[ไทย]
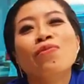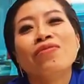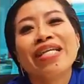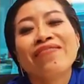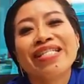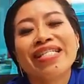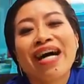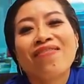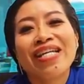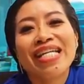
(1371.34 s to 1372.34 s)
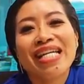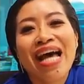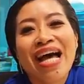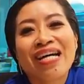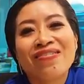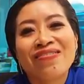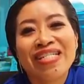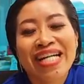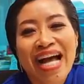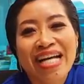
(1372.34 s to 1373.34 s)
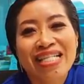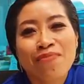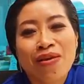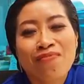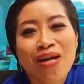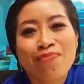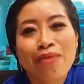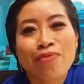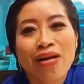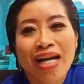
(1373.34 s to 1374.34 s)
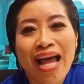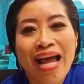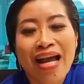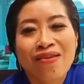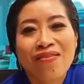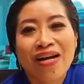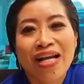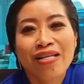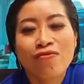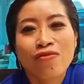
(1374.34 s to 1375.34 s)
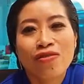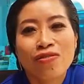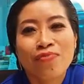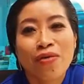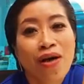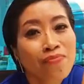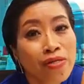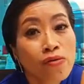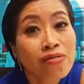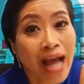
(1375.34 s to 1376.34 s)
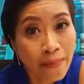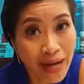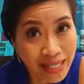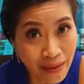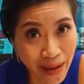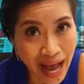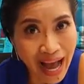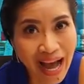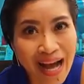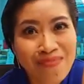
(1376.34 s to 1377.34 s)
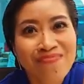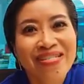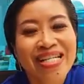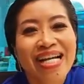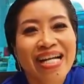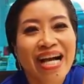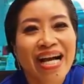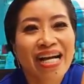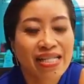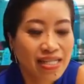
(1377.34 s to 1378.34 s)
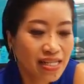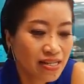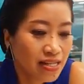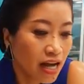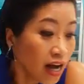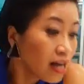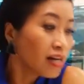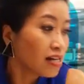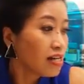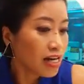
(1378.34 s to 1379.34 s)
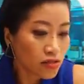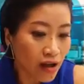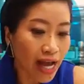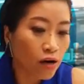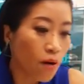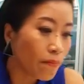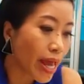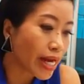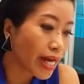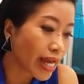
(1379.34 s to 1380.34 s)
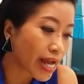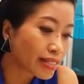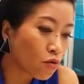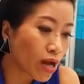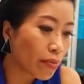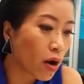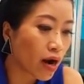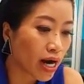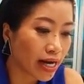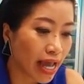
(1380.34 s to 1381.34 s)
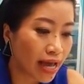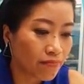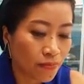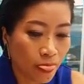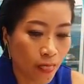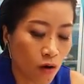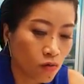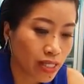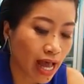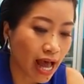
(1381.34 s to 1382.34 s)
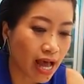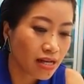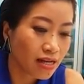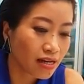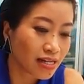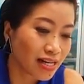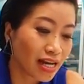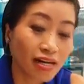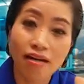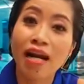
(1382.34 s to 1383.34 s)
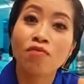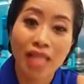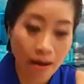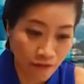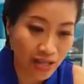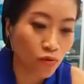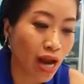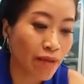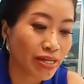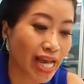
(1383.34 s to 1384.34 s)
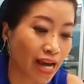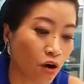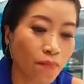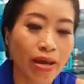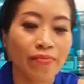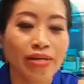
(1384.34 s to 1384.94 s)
พรุ่งนี้วันเสาร์อาทิตย์แล้วนะคะ จะเป็นวันพักผ่อนแล้วขอให้ทุกคนมีความสุขตามอัตภาพนะคะเออเราต้องอ่านคอมเมนต์นี่ ใครจะอวยพรแล้วเนี่ย น้องอุตสาเราทำเฟซบุ๊กไลฟ์เพื่อจะอ่านคอมเม